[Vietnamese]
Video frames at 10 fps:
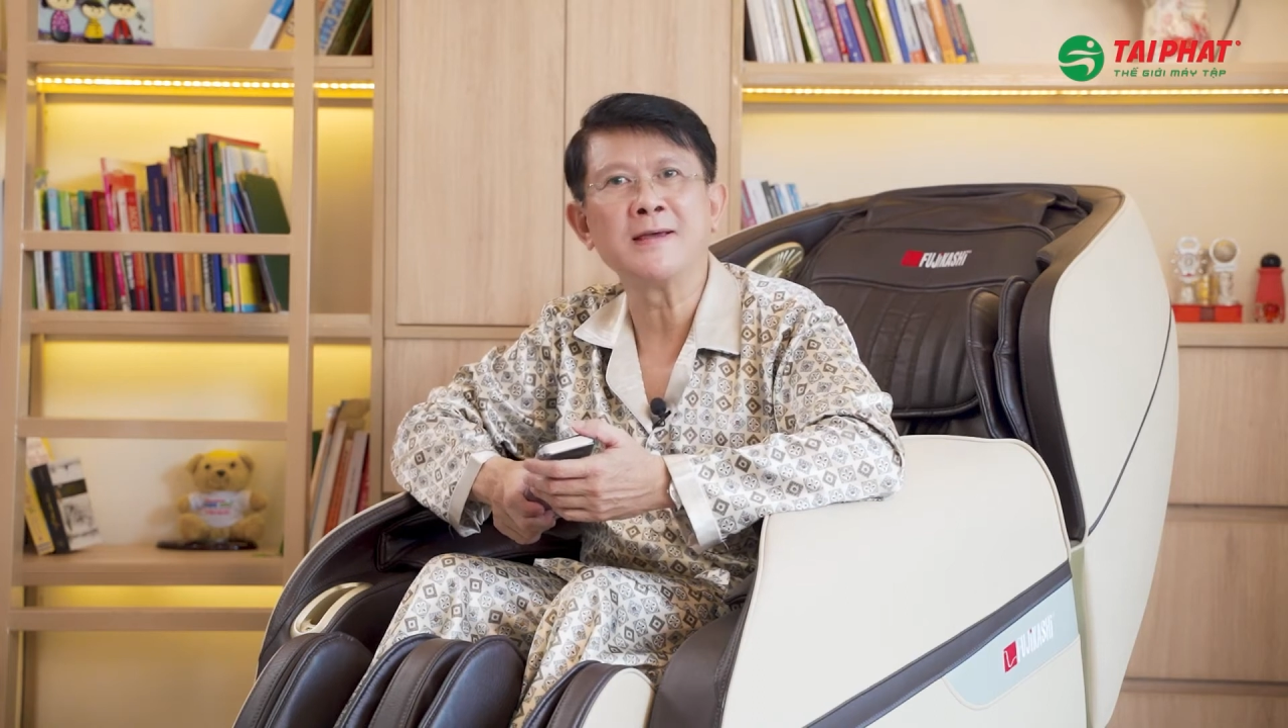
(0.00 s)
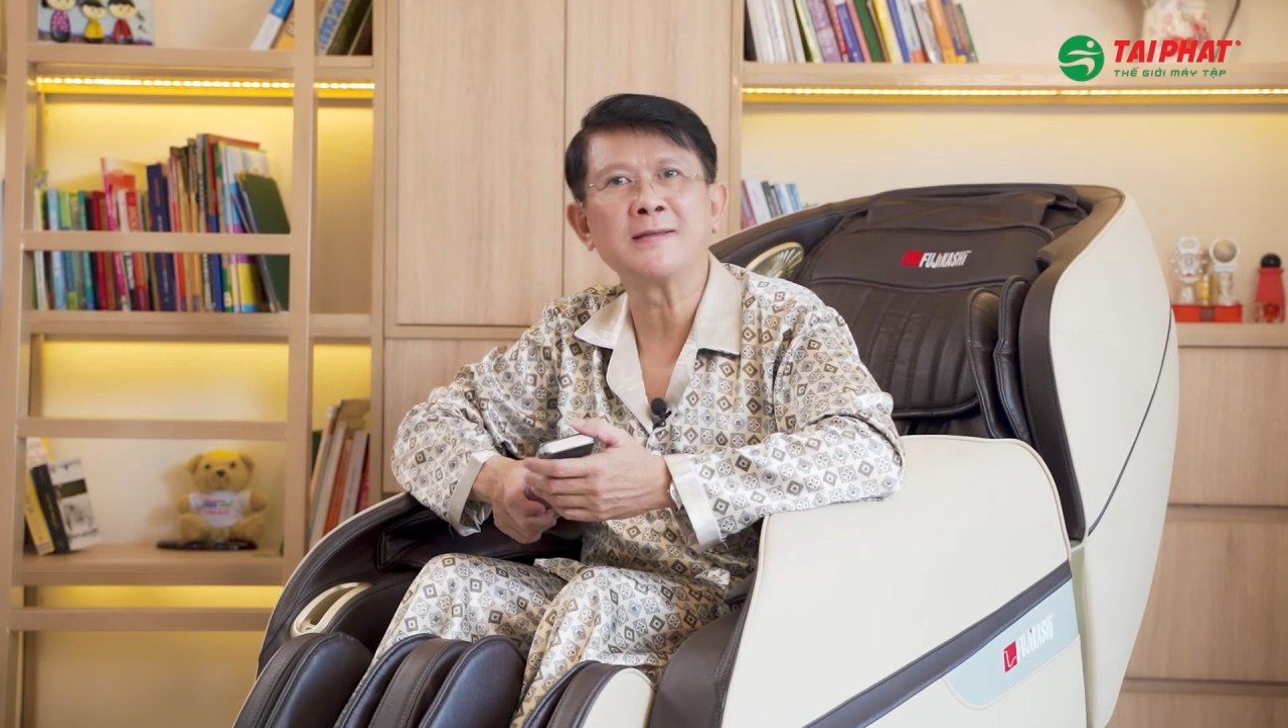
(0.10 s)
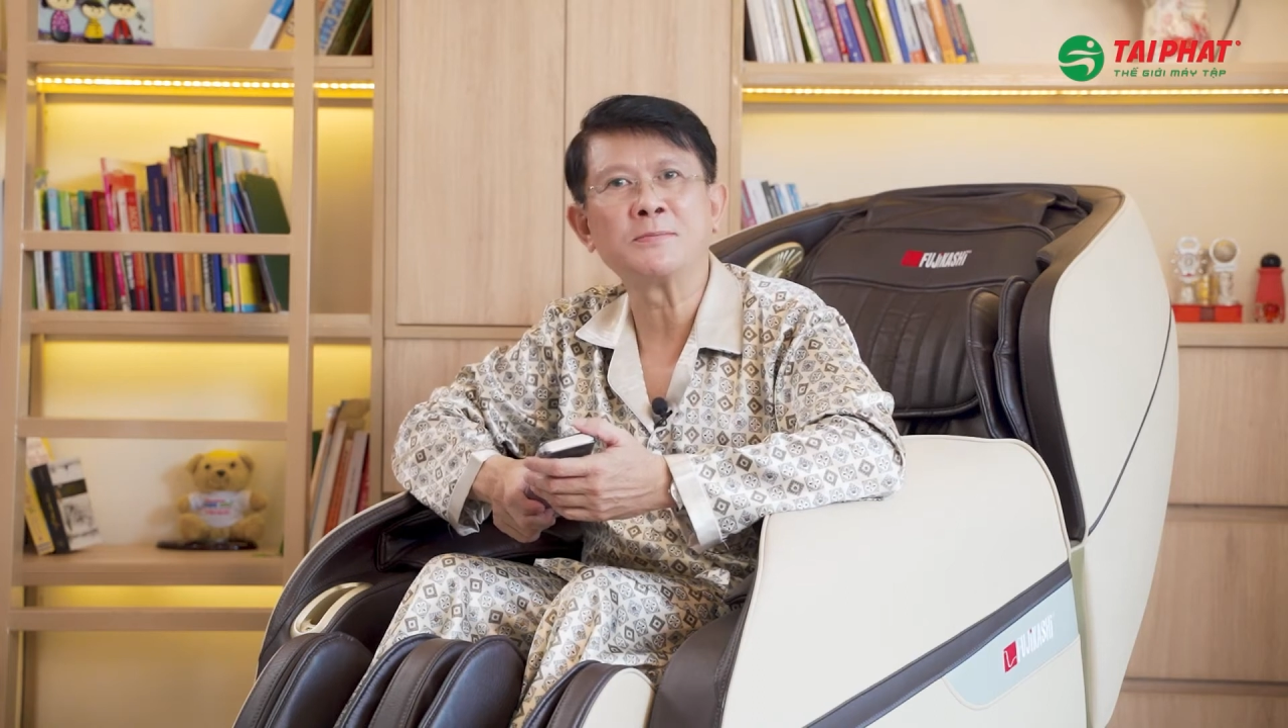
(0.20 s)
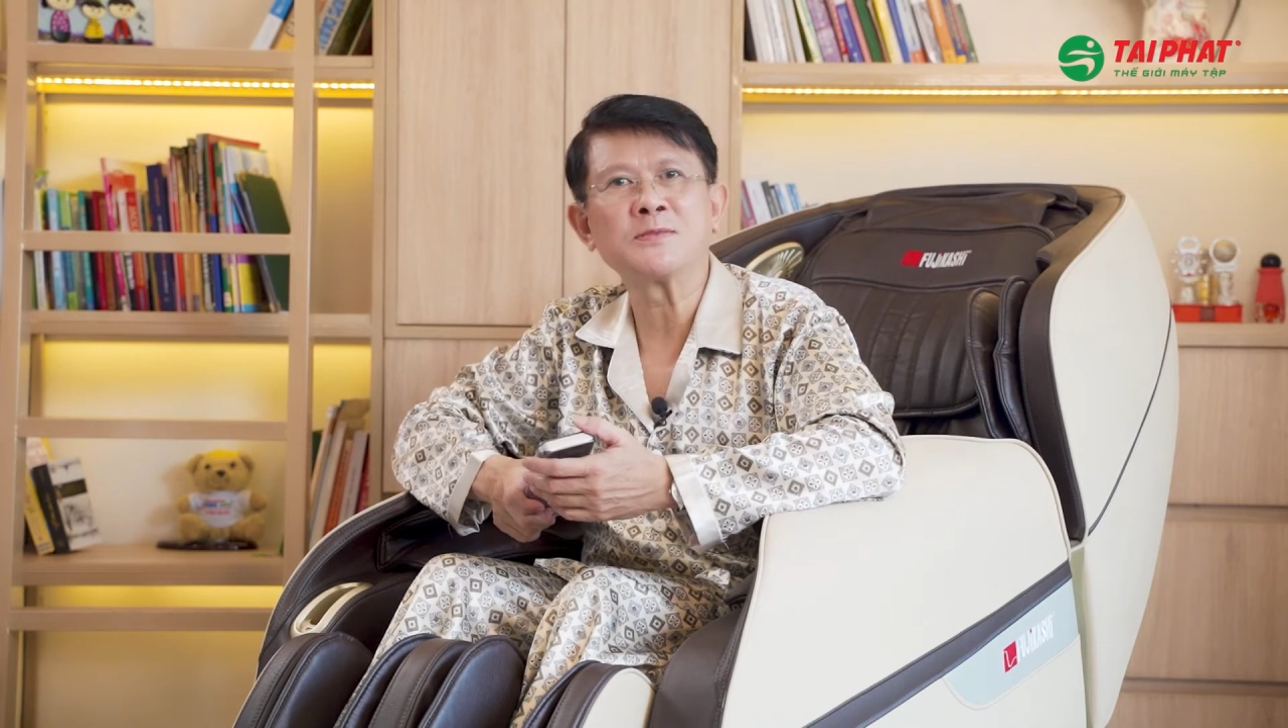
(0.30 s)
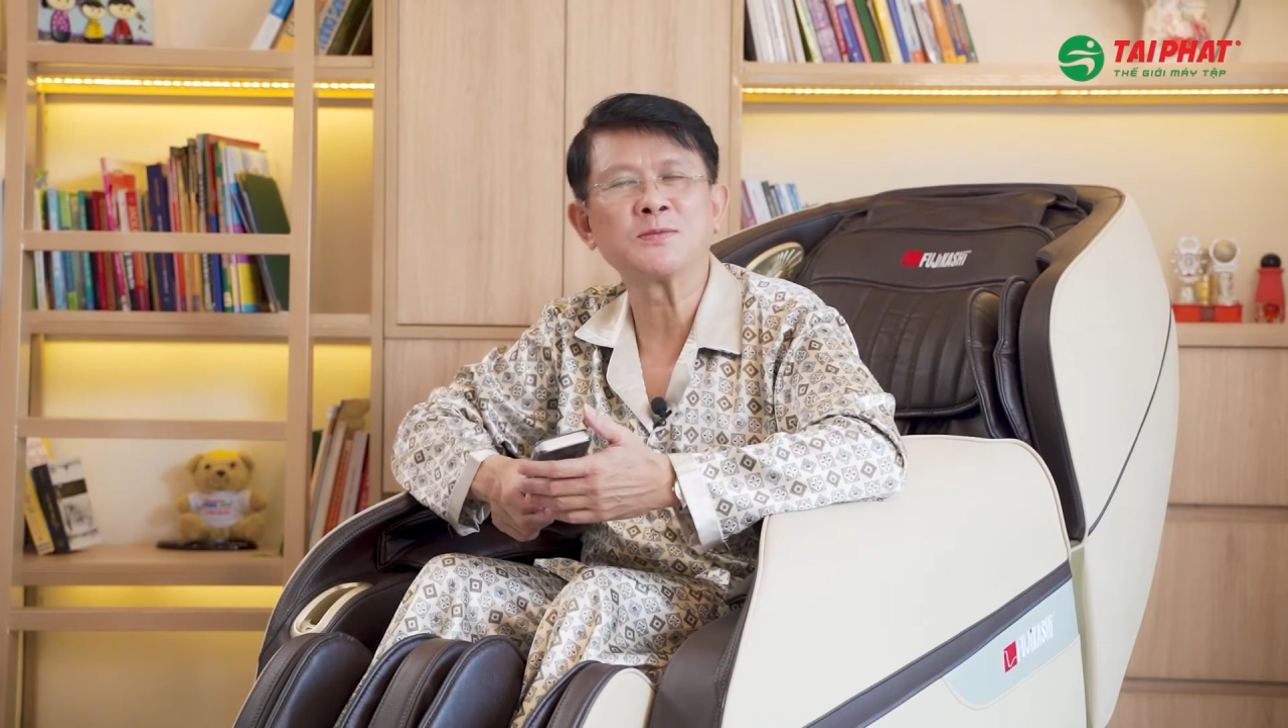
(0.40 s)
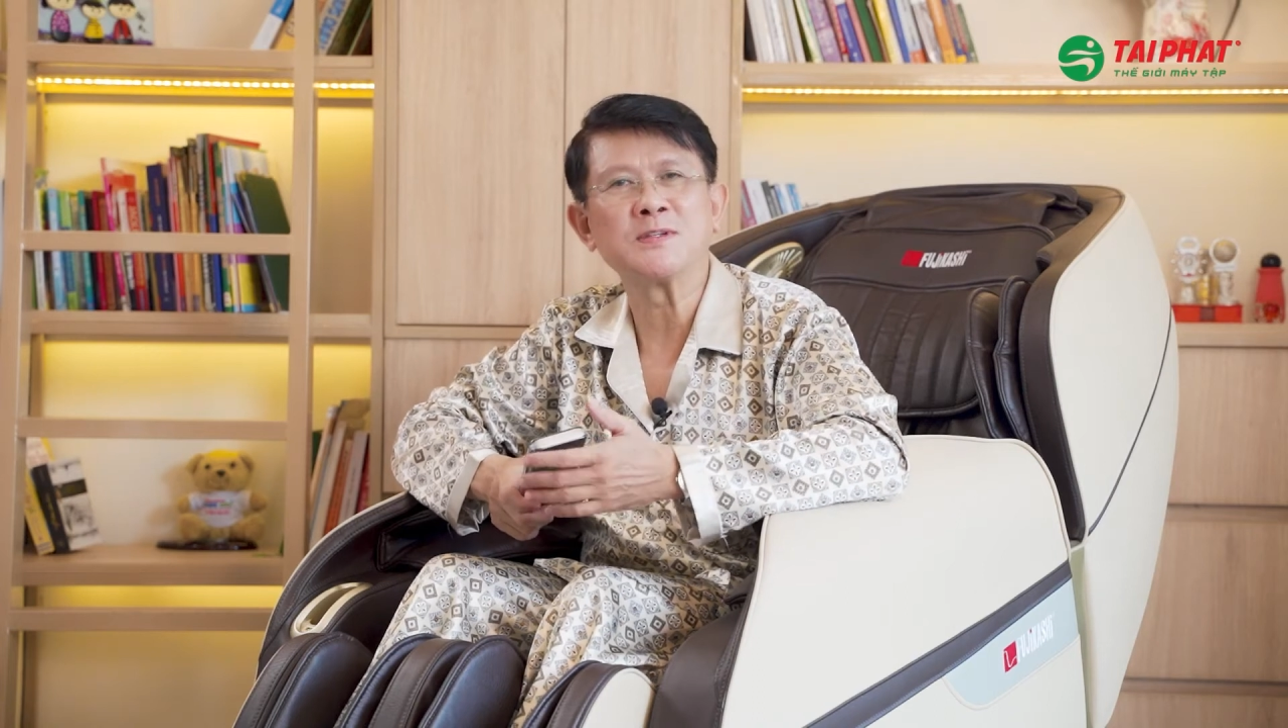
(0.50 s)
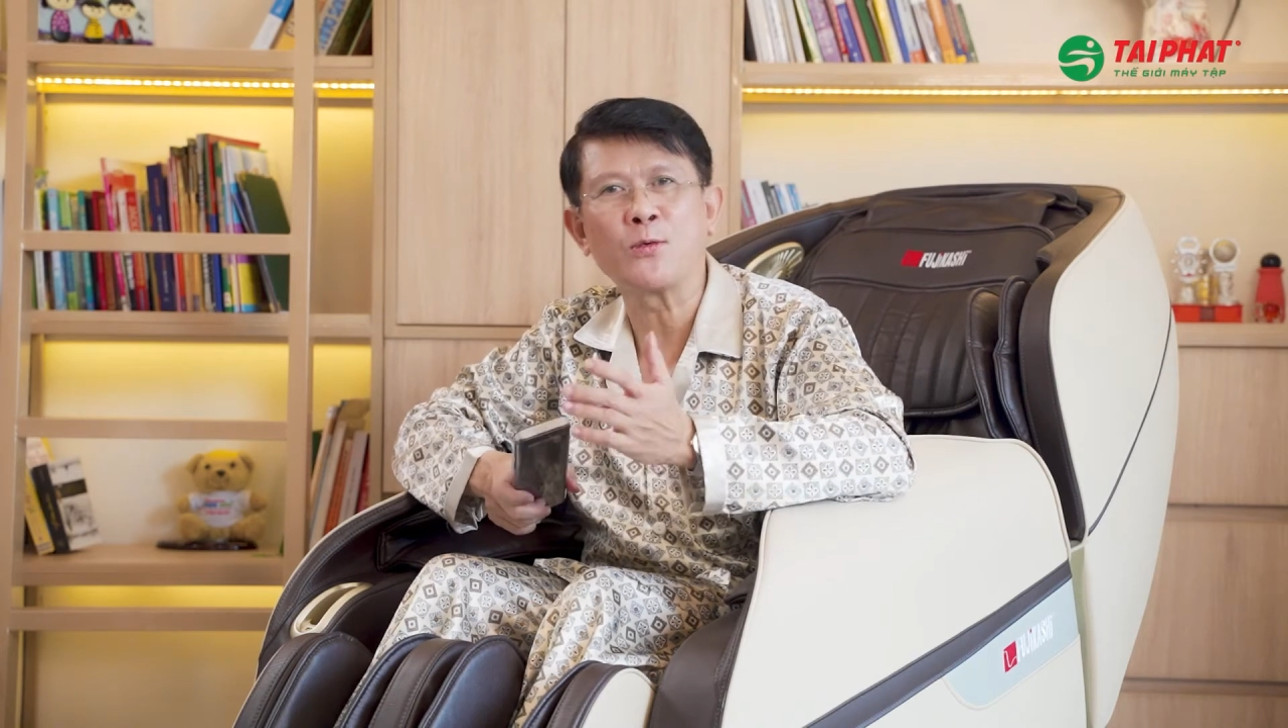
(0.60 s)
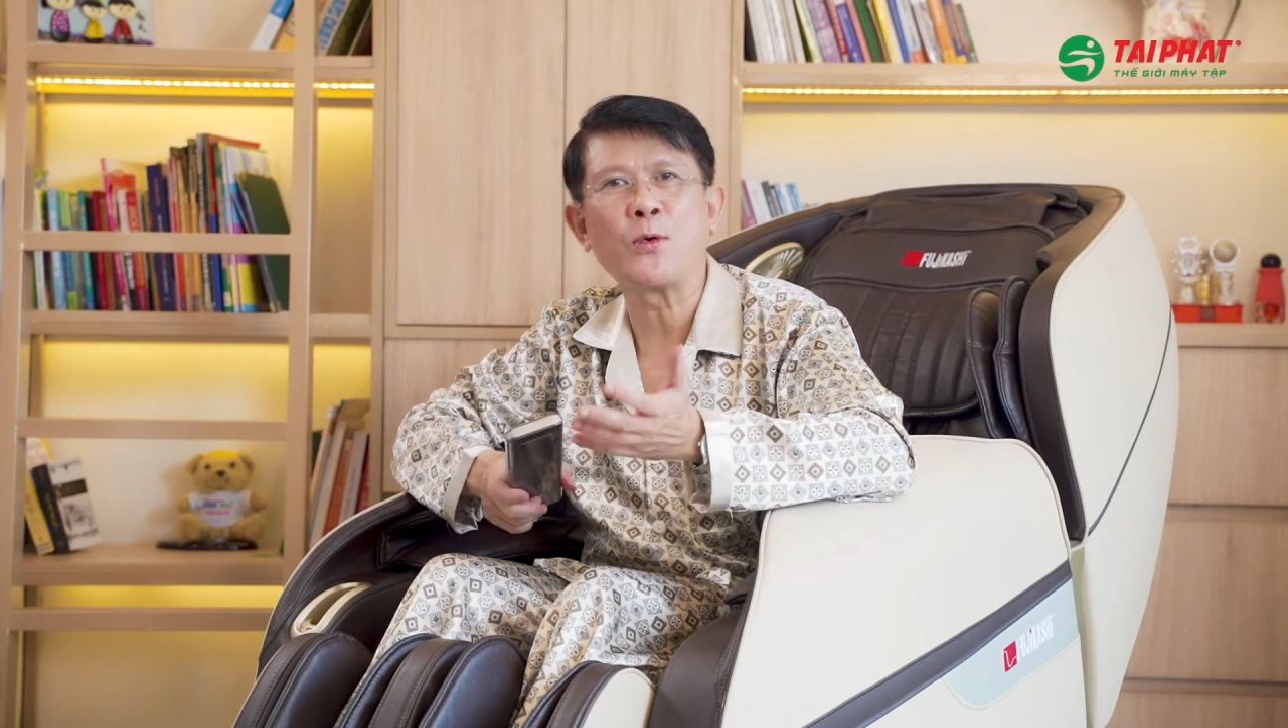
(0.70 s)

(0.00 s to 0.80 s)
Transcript: thiết chăm sóc sức